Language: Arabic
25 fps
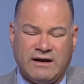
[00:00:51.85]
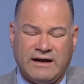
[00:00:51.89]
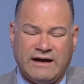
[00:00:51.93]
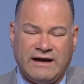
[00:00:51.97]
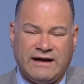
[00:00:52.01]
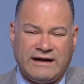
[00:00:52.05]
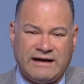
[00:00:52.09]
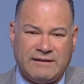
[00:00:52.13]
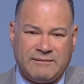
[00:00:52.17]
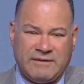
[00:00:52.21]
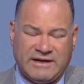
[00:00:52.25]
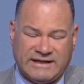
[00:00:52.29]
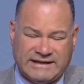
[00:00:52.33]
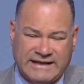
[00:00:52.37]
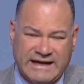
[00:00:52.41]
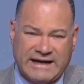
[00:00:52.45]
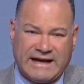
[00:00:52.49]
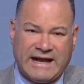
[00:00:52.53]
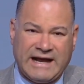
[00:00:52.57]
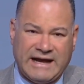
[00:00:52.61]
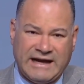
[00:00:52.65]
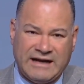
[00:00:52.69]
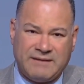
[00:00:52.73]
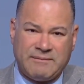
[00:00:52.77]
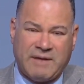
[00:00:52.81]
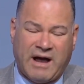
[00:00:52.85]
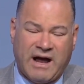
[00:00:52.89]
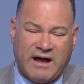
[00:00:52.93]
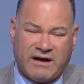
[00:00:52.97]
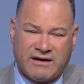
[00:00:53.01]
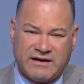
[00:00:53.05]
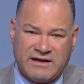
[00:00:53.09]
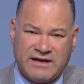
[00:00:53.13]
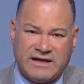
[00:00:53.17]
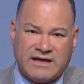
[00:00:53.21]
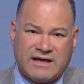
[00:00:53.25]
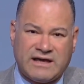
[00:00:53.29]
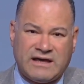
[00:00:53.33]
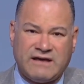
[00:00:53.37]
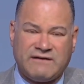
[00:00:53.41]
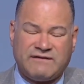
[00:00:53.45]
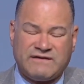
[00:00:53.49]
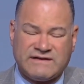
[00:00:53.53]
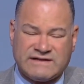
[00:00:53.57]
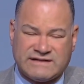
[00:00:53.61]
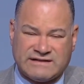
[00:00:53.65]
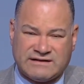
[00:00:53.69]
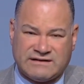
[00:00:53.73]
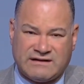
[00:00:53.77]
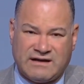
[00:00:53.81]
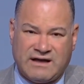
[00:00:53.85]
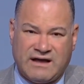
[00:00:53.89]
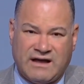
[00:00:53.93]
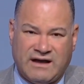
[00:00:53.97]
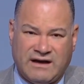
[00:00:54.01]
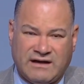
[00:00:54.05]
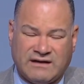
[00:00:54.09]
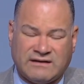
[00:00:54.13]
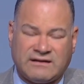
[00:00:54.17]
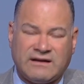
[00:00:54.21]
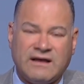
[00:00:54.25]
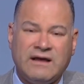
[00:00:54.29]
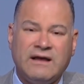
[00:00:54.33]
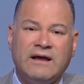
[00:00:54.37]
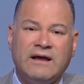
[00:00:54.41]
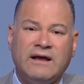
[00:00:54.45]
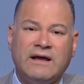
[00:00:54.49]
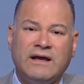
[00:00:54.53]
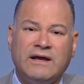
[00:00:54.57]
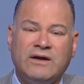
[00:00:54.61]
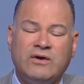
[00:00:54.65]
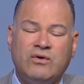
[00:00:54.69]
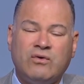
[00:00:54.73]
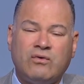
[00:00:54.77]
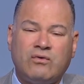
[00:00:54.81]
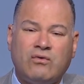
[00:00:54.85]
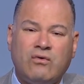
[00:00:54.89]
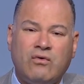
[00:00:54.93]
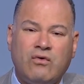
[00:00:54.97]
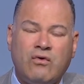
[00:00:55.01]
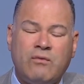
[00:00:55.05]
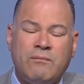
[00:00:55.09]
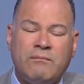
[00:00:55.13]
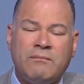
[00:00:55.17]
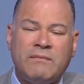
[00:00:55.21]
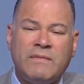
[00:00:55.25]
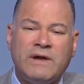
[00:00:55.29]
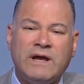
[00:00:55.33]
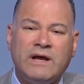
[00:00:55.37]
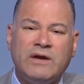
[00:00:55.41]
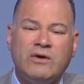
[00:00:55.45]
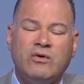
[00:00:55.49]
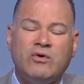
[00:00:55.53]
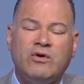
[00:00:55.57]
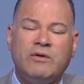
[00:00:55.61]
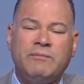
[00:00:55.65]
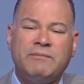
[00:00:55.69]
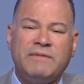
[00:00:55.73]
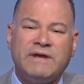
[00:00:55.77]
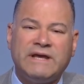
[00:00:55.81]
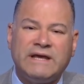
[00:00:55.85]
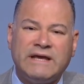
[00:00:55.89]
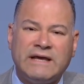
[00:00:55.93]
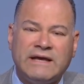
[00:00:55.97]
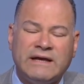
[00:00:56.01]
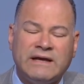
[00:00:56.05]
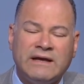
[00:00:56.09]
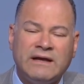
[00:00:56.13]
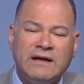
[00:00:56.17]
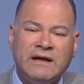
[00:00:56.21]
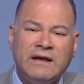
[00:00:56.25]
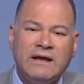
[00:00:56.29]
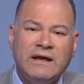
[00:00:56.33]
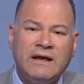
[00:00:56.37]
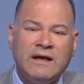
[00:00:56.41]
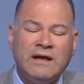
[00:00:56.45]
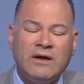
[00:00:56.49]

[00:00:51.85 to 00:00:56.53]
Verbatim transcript: احنا محتاجه علم حقيقي في صناعه النجوم الاولمبيين.